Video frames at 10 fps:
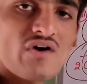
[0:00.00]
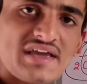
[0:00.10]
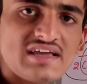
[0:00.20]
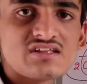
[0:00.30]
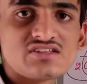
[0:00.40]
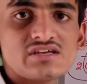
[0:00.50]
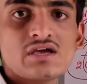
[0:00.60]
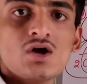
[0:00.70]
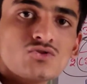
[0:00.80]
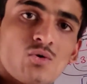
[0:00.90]
वाई के अंदर थी
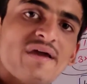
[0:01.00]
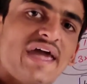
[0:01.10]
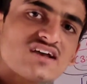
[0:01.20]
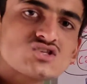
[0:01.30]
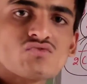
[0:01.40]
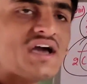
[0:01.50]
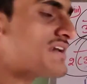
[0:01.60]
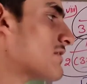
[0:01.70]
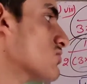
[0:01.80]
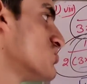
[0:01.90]
तो हमें एक्स और वाई
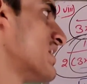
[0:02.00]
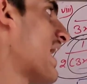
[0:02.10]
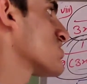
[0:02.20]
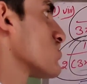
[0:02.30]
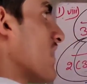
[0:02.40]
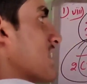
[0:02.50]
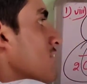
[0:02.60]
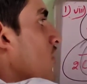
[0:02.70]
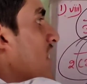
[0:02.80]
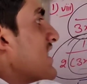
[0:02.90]
की वैल्यू चाहिए एक्स और वाई की
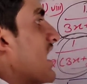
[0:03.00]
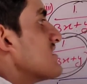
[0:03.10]
वैल्यू आएगी